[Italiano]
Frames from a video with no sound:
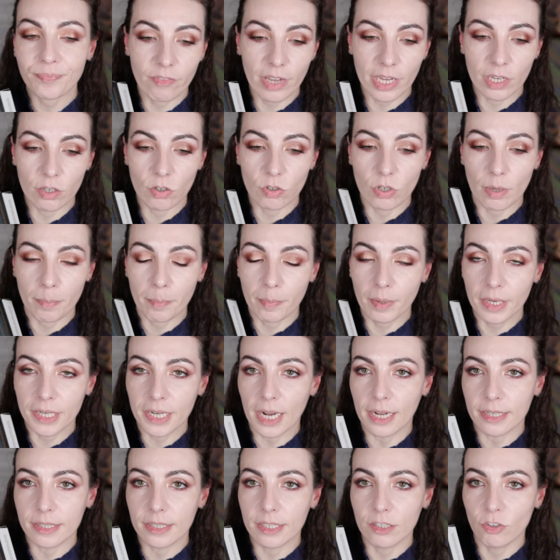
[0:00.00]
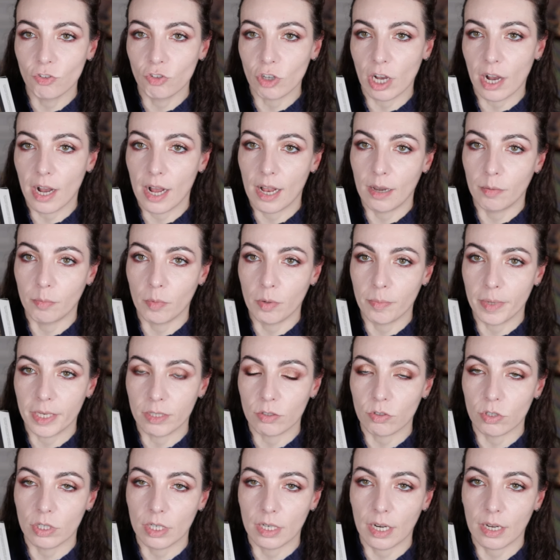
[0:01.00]
vengono applicati già al
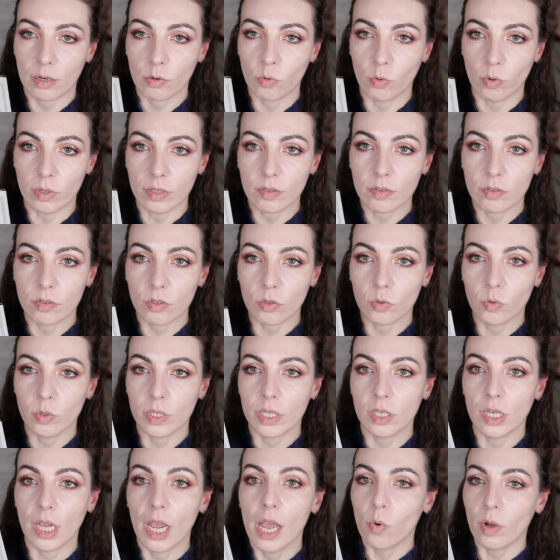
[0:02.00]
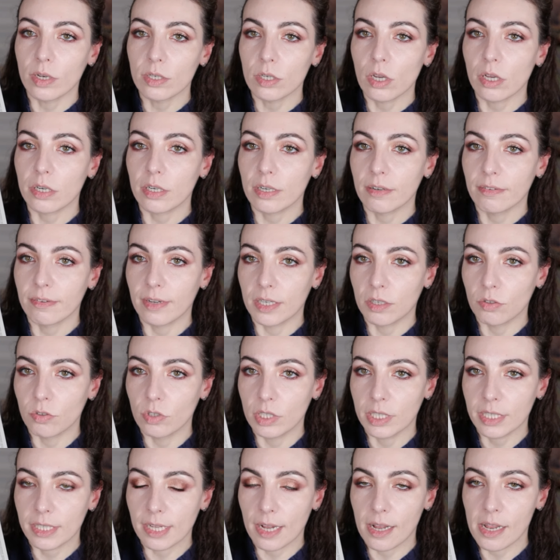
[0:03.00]
momento dell'acquisto. Quindi quando arrivano
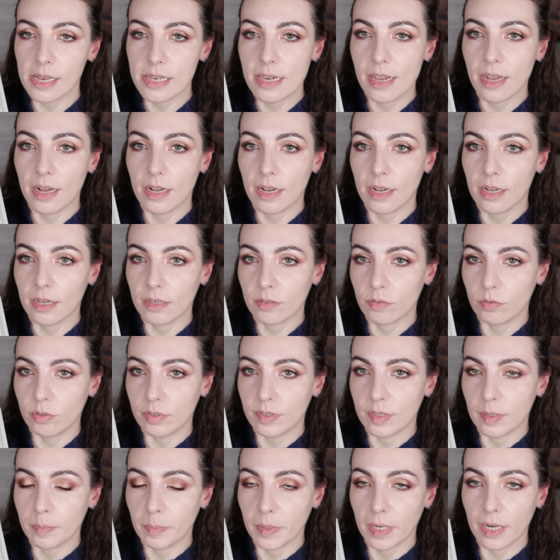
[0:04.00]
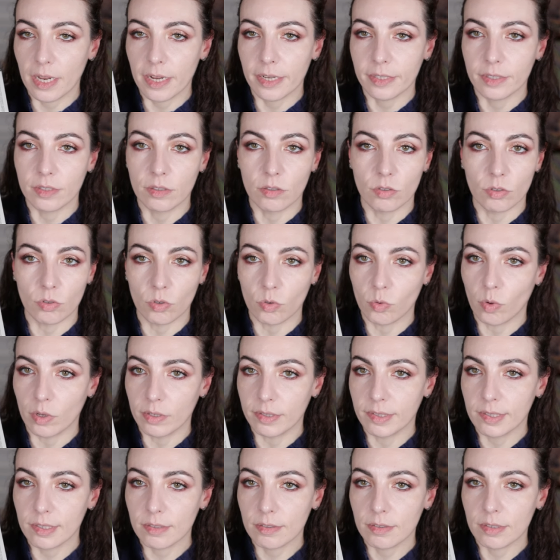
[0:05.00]
in Italia queste palette o
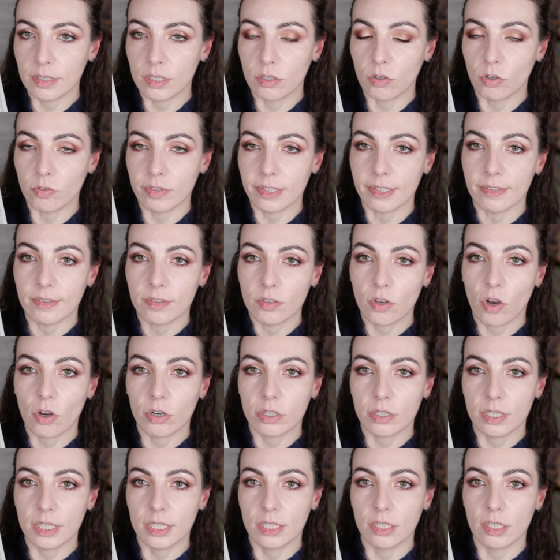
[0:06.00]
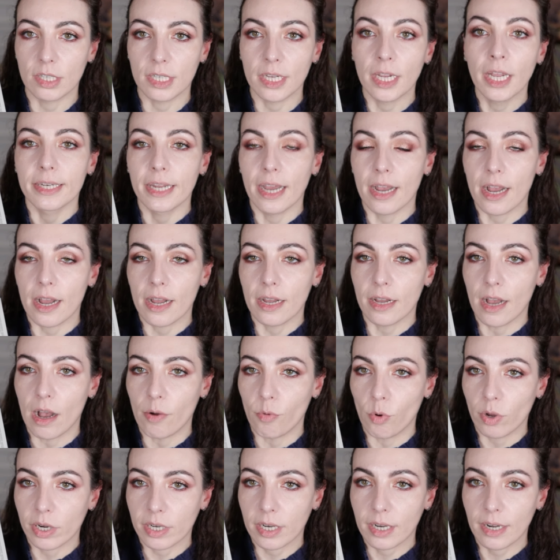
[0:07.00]
qualsiasi cosa si ordina da
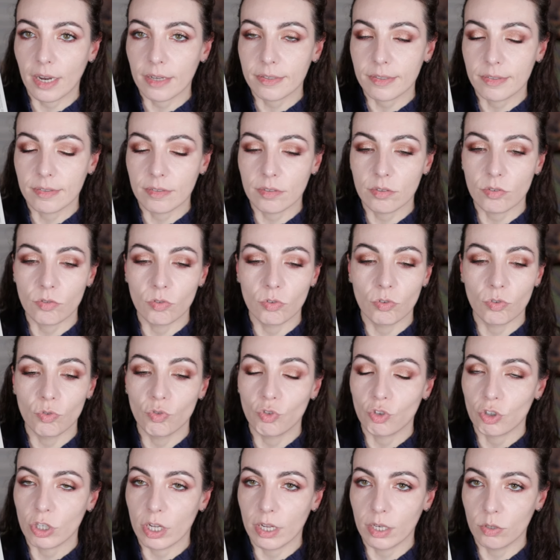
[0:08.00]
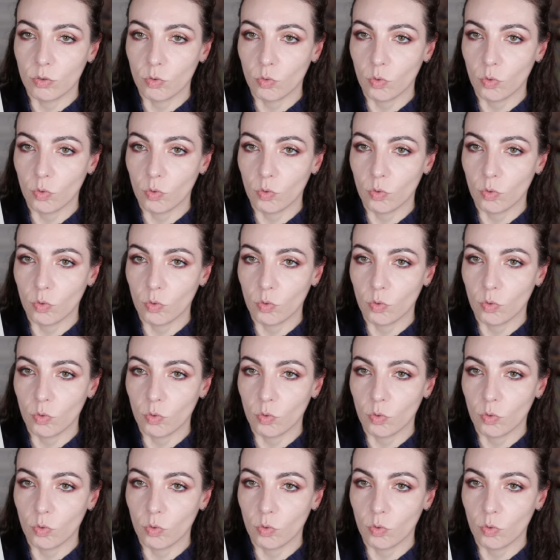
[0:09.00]
Hourglass non c'è